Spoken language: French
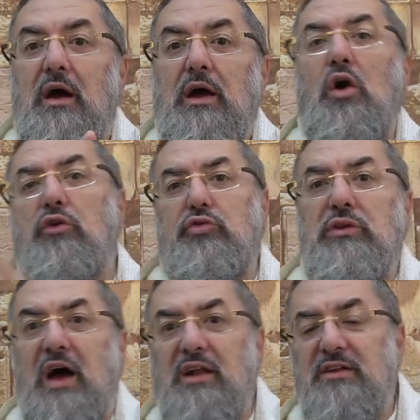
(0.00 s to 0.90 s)
et
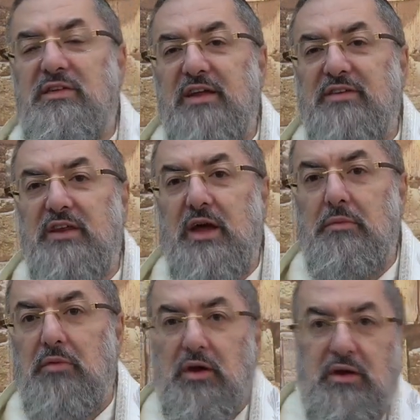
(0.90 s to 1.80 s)
ensuite al netilat
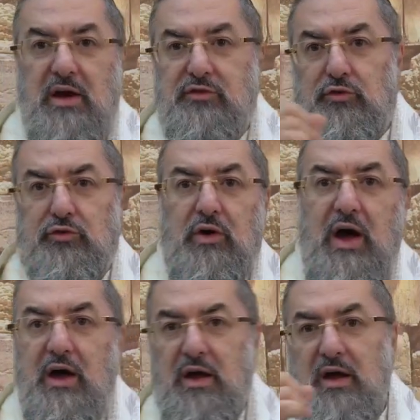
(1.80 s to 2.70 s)
yadaim, car ce
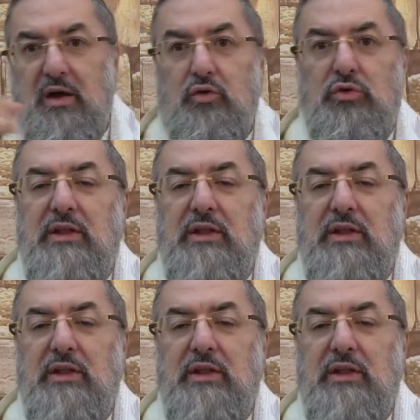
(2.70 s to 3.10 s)
sera une